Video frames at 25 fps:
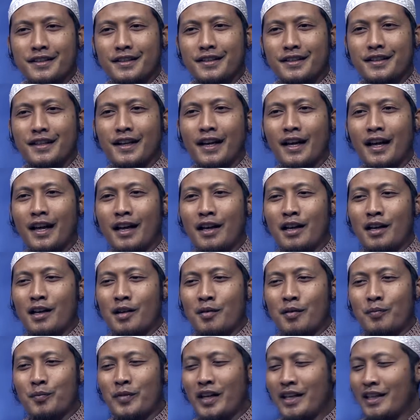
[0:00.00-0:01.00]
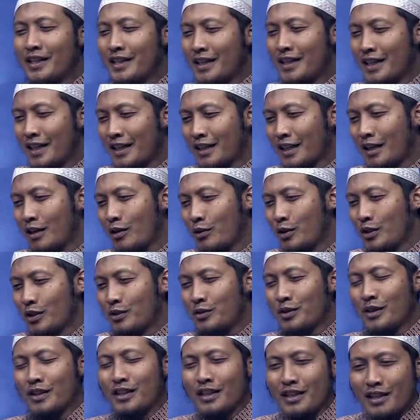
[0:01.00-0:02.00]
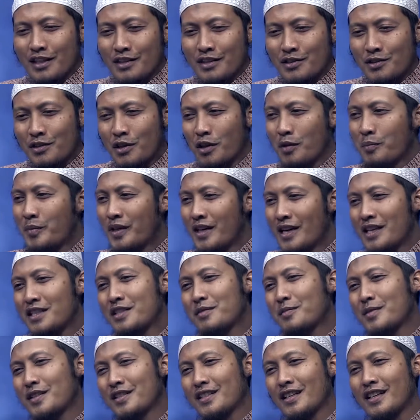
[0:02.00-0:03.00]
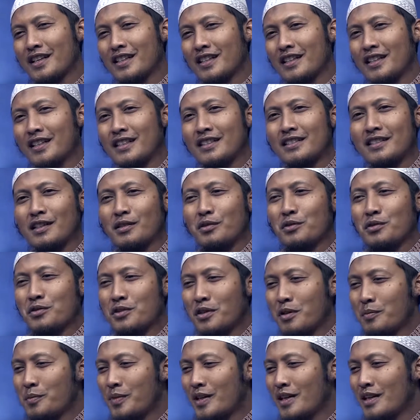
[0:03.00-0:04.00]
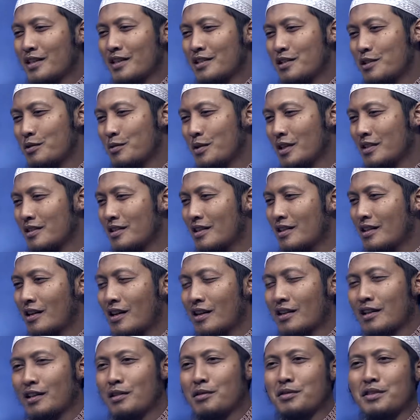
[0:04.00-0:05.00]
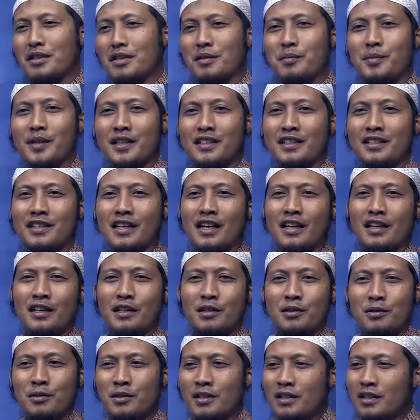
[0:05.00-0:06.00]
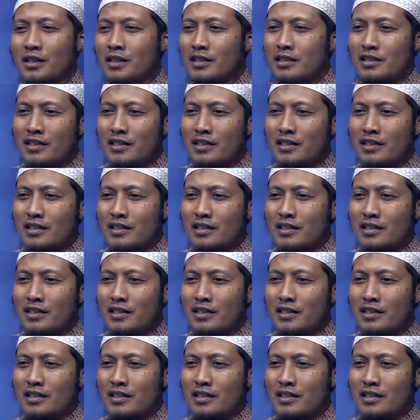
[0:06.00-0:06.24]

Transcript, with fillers: Ya, Bayangkan kalau itu adalah sok beras misalnya. Satu sok beras dua setengah kilo sampai tiga kilo.